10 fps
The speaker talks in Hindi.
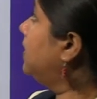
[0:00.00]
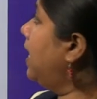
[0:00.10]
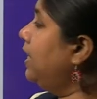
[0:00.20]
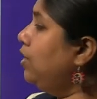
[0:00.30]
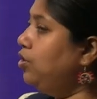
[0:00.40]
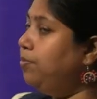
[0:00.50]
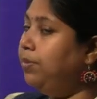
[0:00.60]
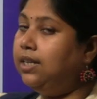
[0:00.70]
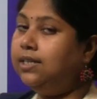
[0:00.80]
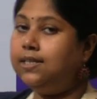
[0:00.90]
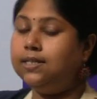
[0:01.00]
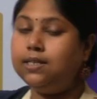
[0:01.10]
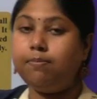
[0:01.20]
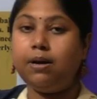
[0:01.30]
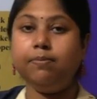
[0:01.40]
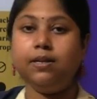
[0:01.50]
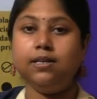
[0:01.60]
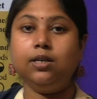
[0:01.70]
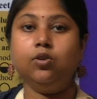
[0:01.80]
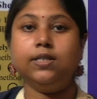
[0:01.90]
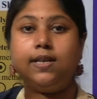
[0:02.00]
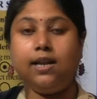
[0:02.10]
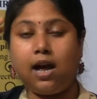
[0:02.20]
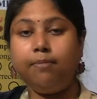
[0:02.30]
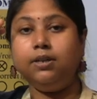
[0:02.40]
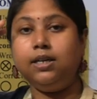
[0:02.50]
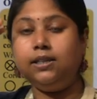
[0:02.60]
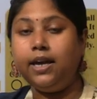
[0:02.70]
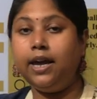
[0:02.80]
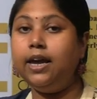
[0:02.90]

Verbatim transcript: सल्यूट मीन्स जब हम किसी को सलाम करते